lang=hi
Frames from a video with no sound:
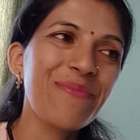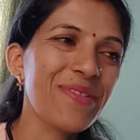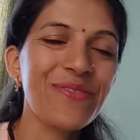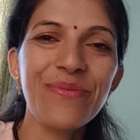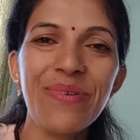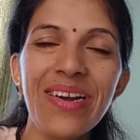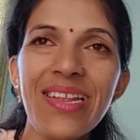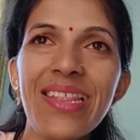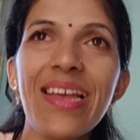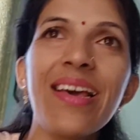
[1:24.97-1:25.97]
तो बच्चों को बाहर
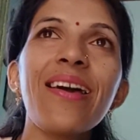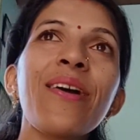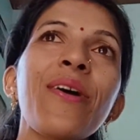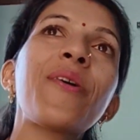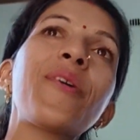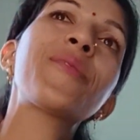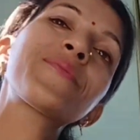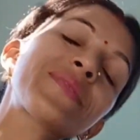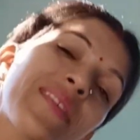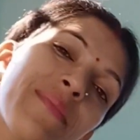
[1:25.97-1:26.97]
ही नहलाए और
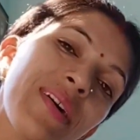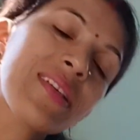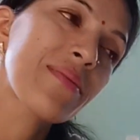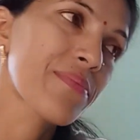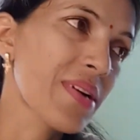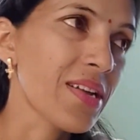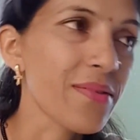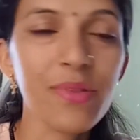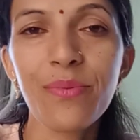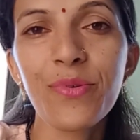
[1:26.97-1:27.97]
उसके बाद अब खाना
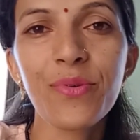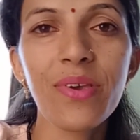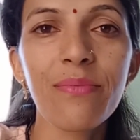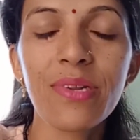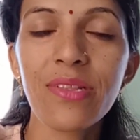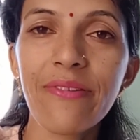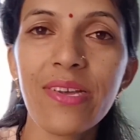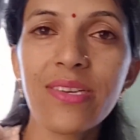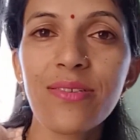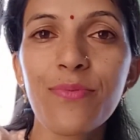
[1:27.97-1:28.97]
पीना भी हो गया बर्तन
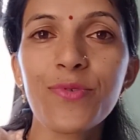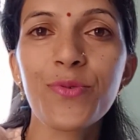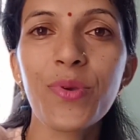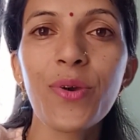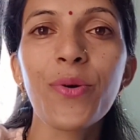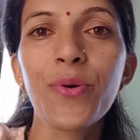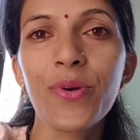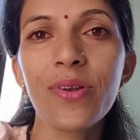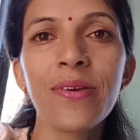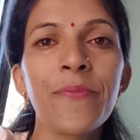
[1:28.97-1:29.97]
वगैरह सब कुछ हो गया
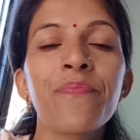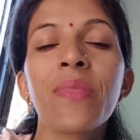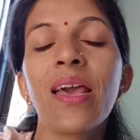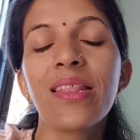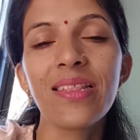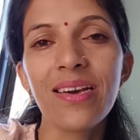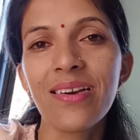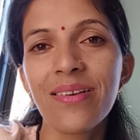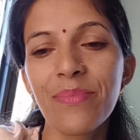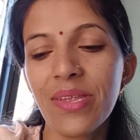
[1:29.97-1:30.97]
और
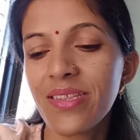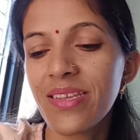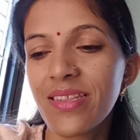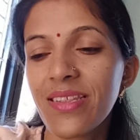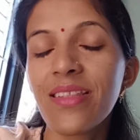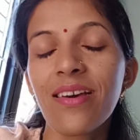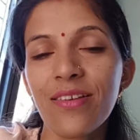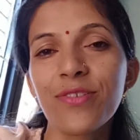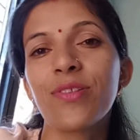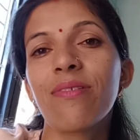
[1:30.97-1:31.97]
मेरी दीदी ने
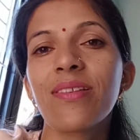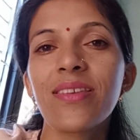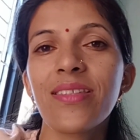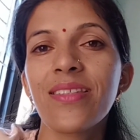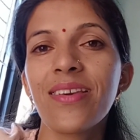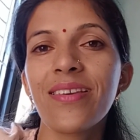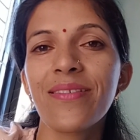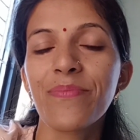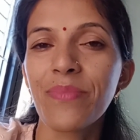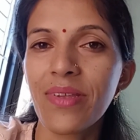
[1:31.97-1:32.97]
धाना चूल्हे वाली दीदी ने
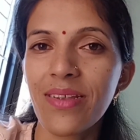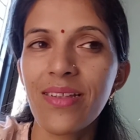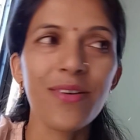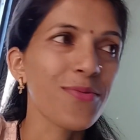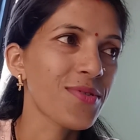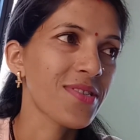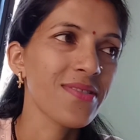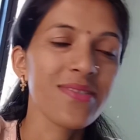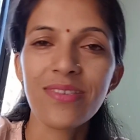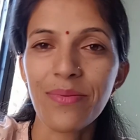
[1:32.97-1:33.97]
मेरे लिए कुछ
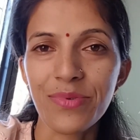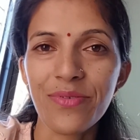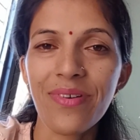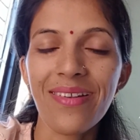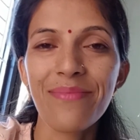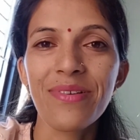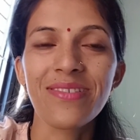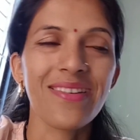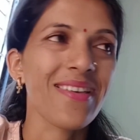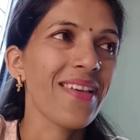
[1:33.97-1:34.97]
सब्ज़ी वगैरह
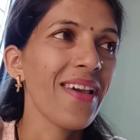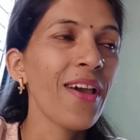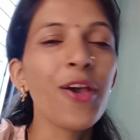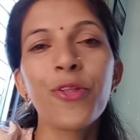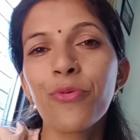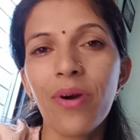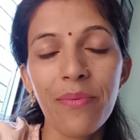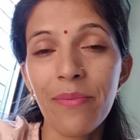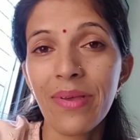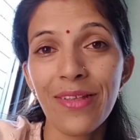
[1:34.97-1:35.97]
भेज रखी है तो
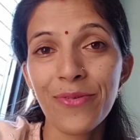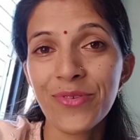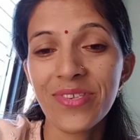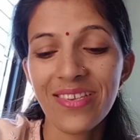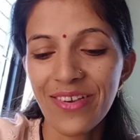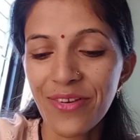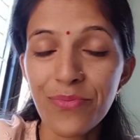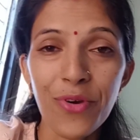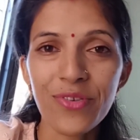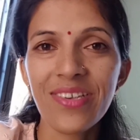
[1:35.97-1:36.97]
अभी मैंने उसकी
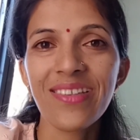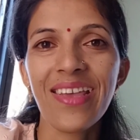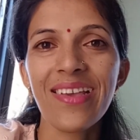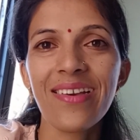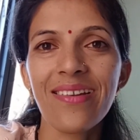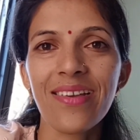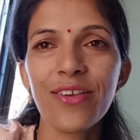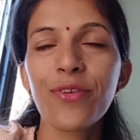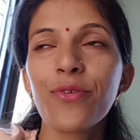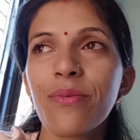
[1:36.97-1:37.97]
अनबॉक्सिंग नहीं कर
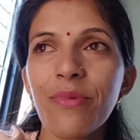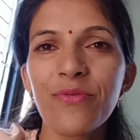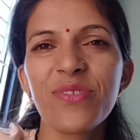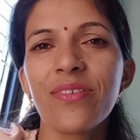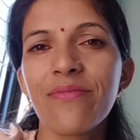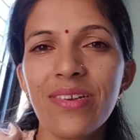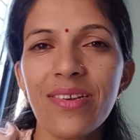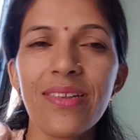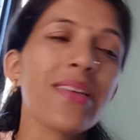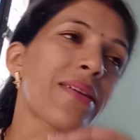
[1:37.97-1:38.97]
रखी क्योंकि मैं उसी का वेट
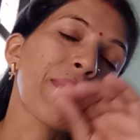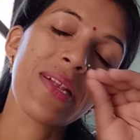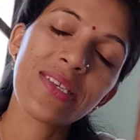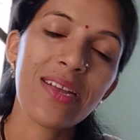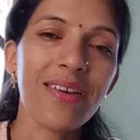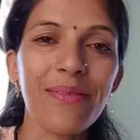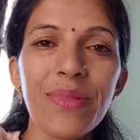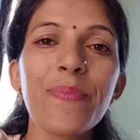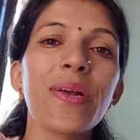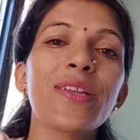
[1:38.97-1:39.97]
करती कि पहले सारे काम
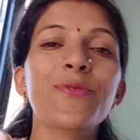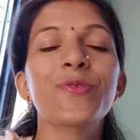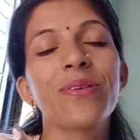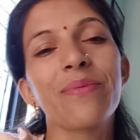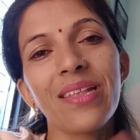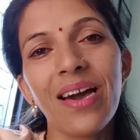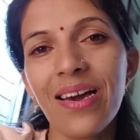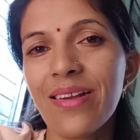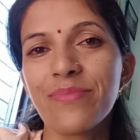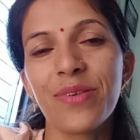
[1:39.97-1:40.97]
निपटा लेती उसके बाद
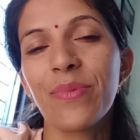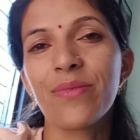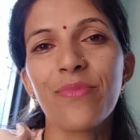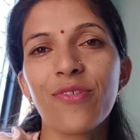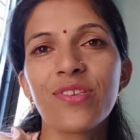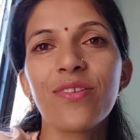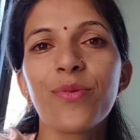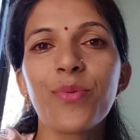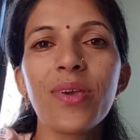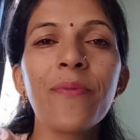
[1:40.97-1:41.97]
आराम से मैं अनबॉक्सिंग
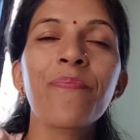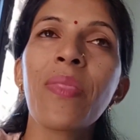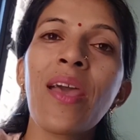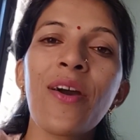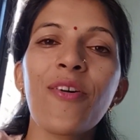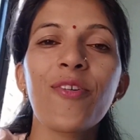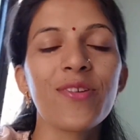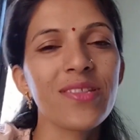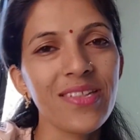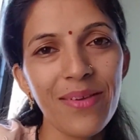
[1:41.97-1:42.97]
करूँगी
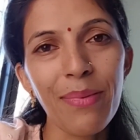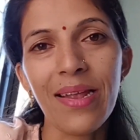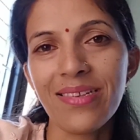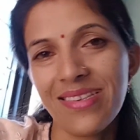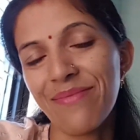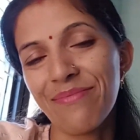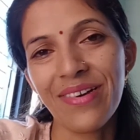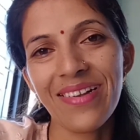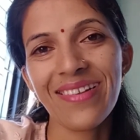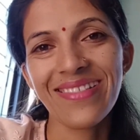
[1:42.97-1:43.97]
और दीदी पहले से एक
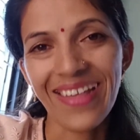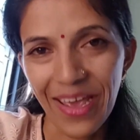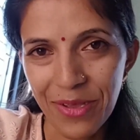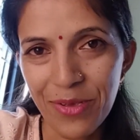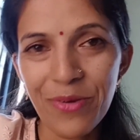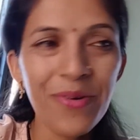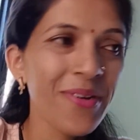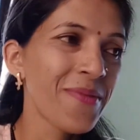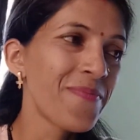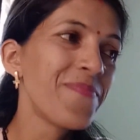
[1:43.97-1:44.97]
बार थैंक यू
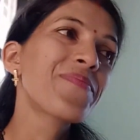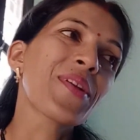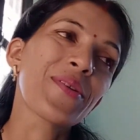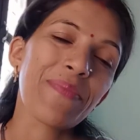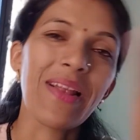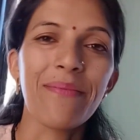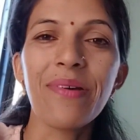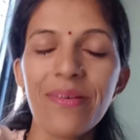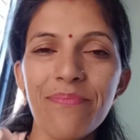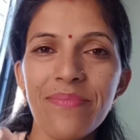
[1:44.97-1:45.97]
और पहले
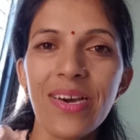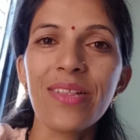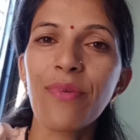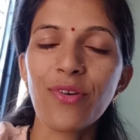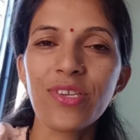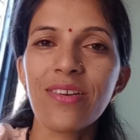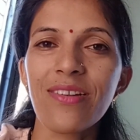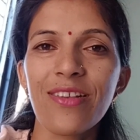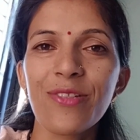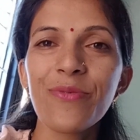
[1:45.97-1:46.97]
मैं अनबॉक्सिंग कर
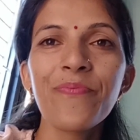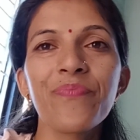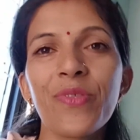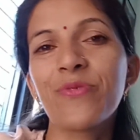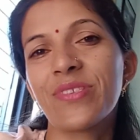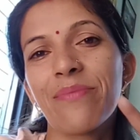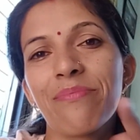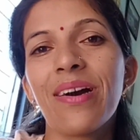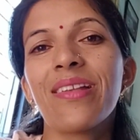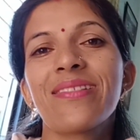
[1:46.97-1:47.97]
लेती हूँ उसके
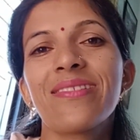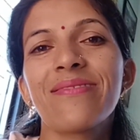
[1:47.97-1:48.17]
बाद